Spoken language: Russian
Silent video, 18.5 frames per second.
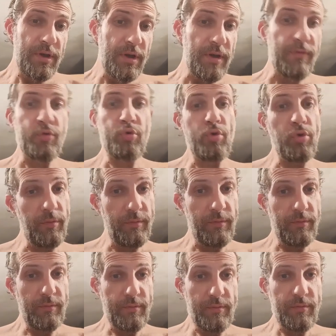и в
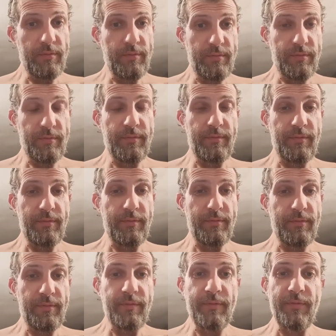том
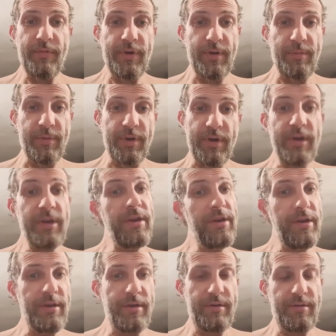время,
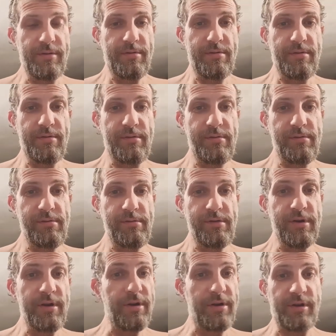и
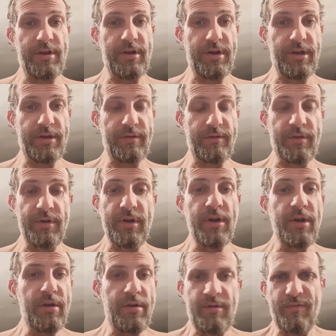ретарианство,
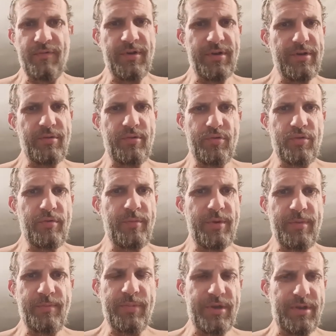у вас должно
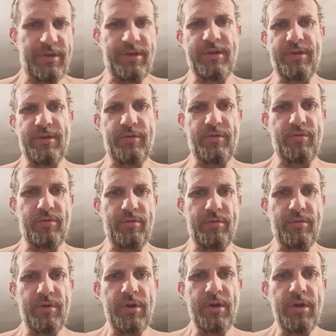быть понятно,
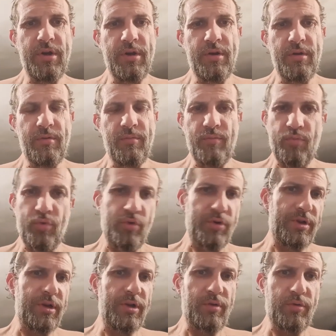что
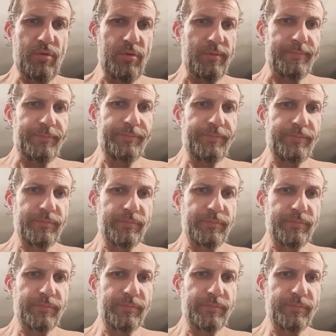после то,